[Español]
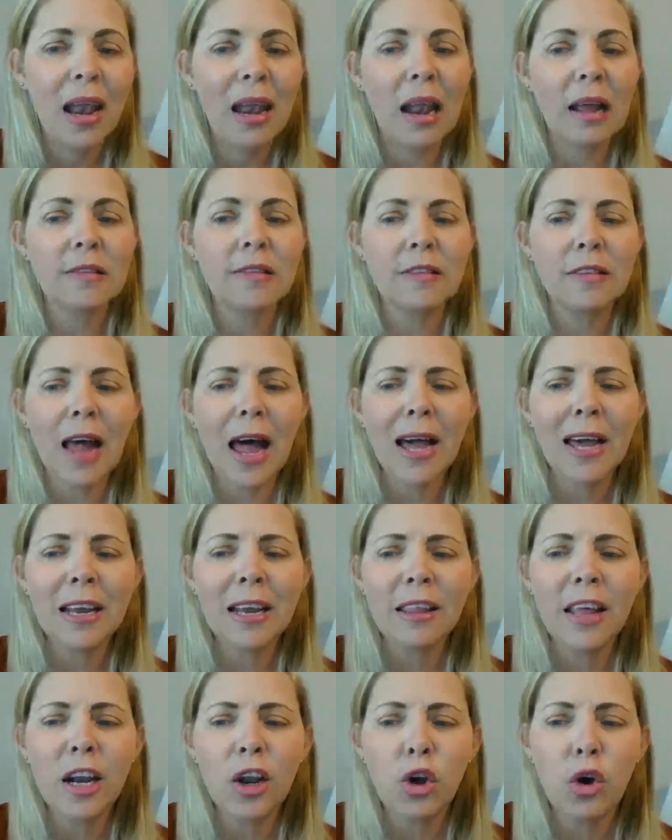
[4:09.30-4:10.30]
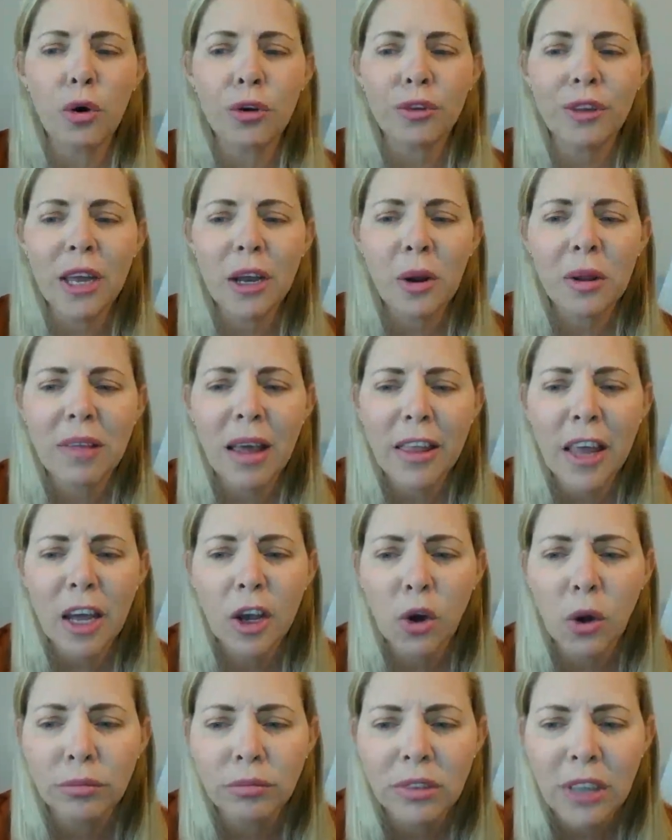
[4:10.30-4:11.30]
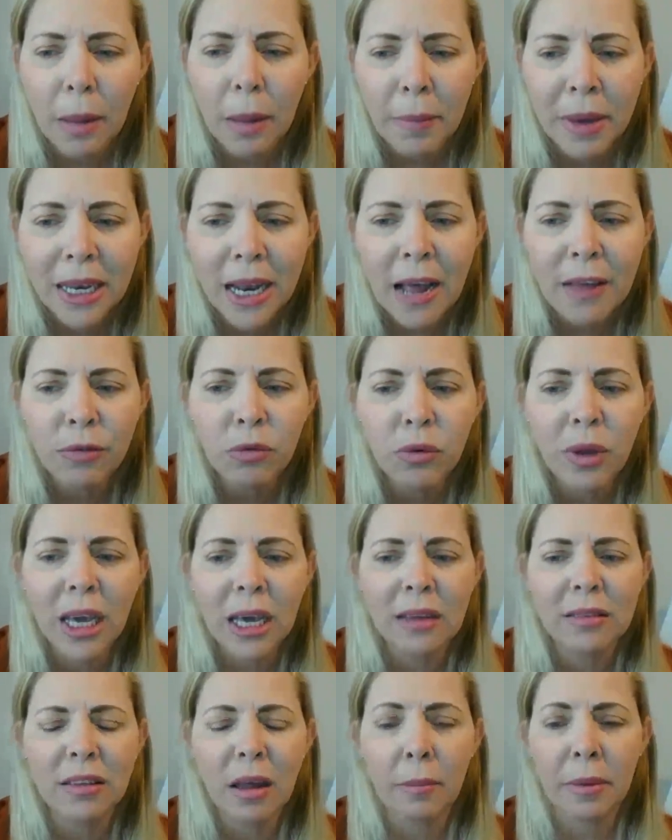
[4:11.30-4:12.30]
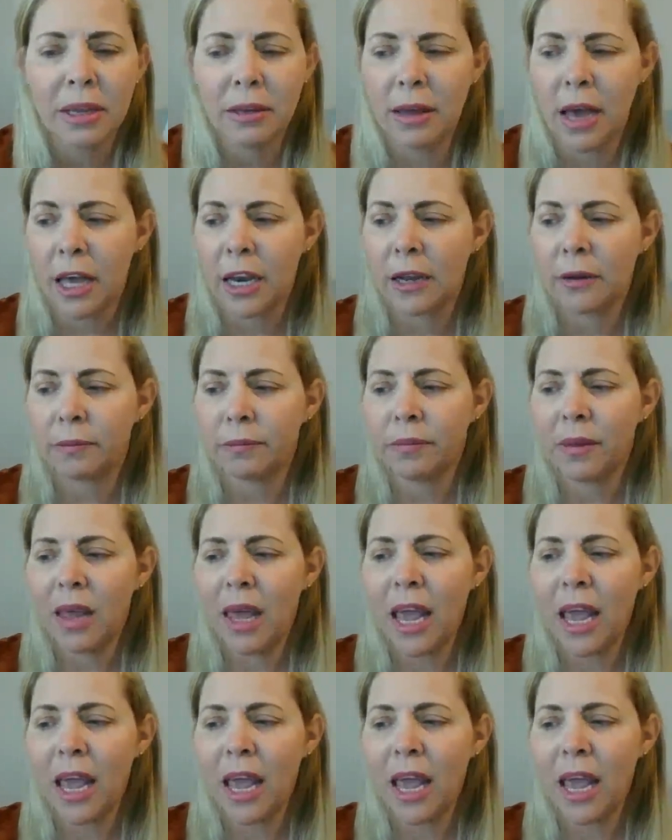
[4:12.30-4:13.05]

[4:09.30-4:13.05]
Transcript: La sangre del Cordero está descontaminando en esta mañana.